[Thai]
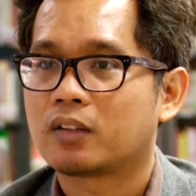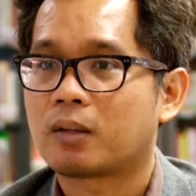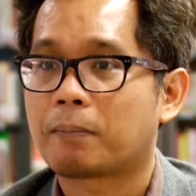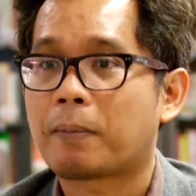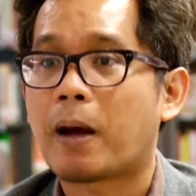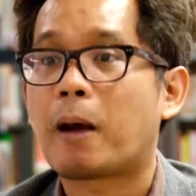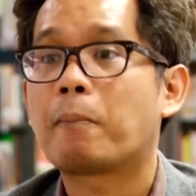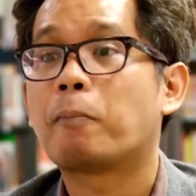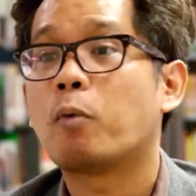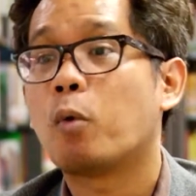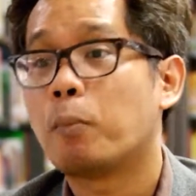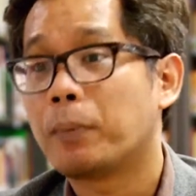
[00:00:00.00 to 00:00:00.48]
ส
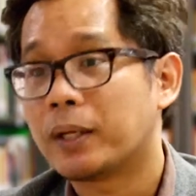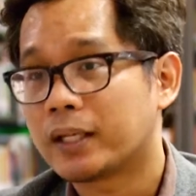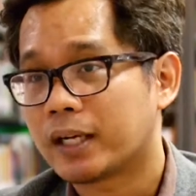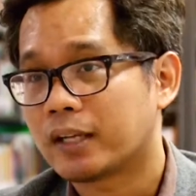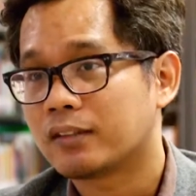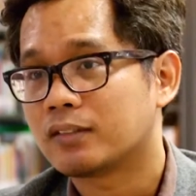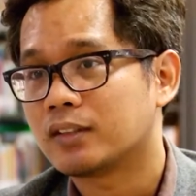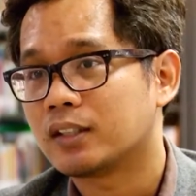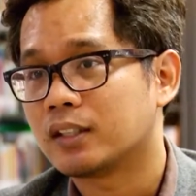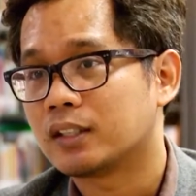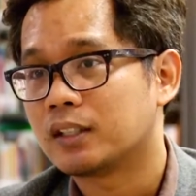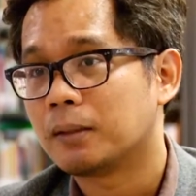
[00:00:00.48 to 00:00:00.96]
ภาพภูมิ
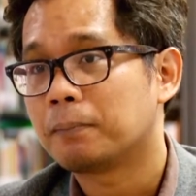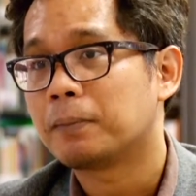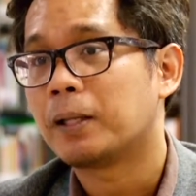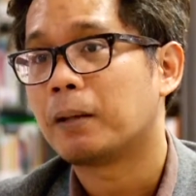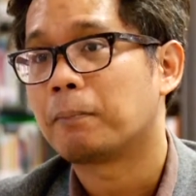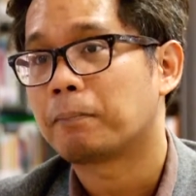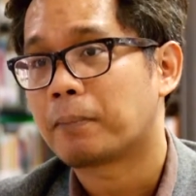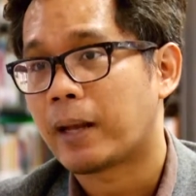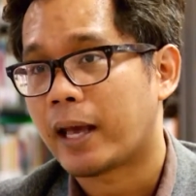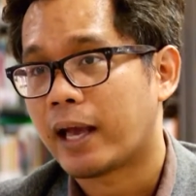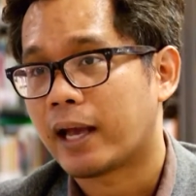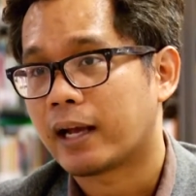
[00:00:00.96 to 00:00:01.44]
ทัศน์สื่อที่เป
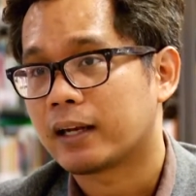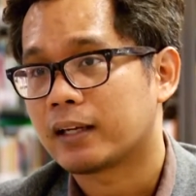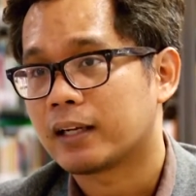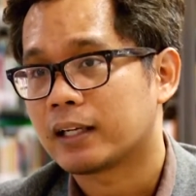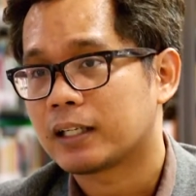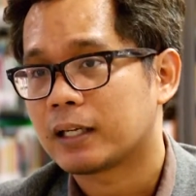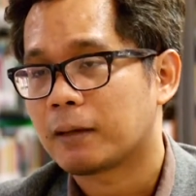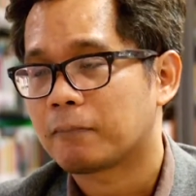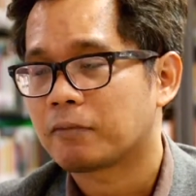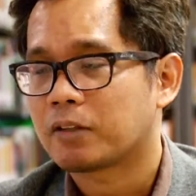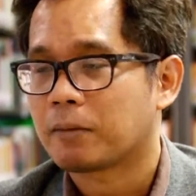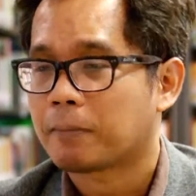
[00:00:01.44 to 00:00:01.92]
ลี่ยนแปลง
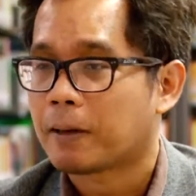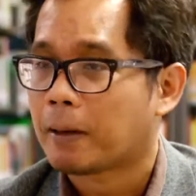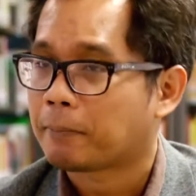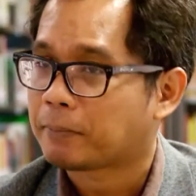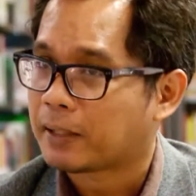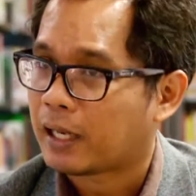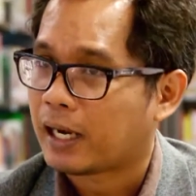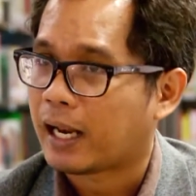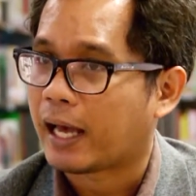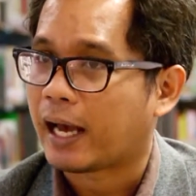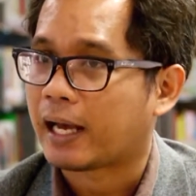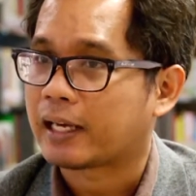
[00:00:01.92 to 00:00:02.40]
นะครับสภาพ
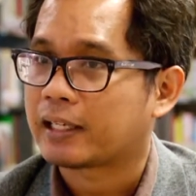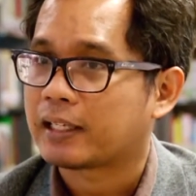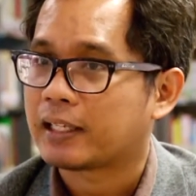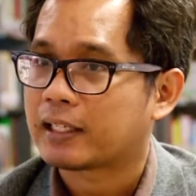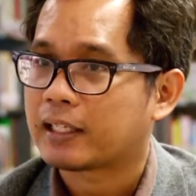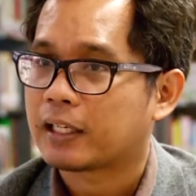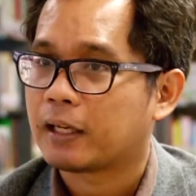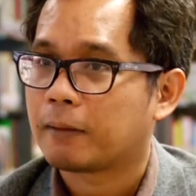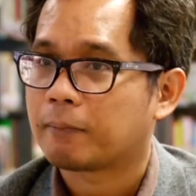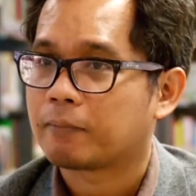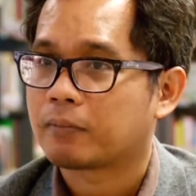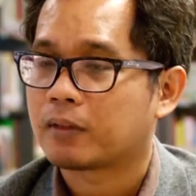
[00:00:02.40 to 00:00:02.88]
ตลาด
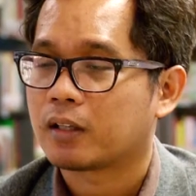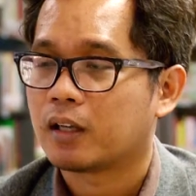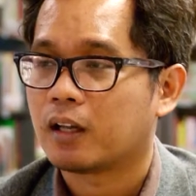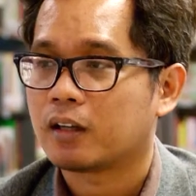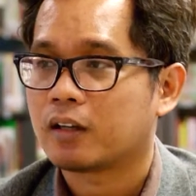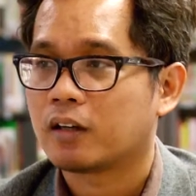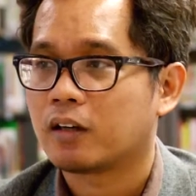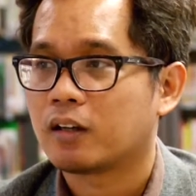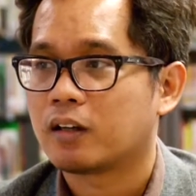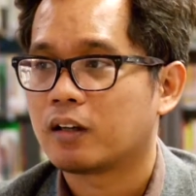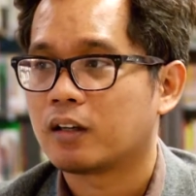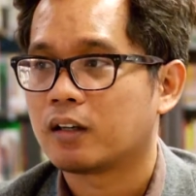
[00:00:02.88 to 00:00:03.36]
นะครับ
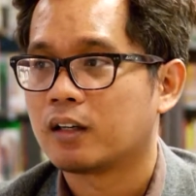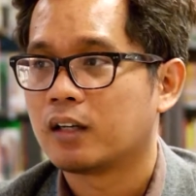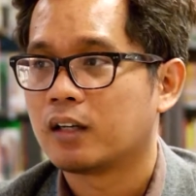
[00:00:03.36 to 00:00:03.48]
แล้วก็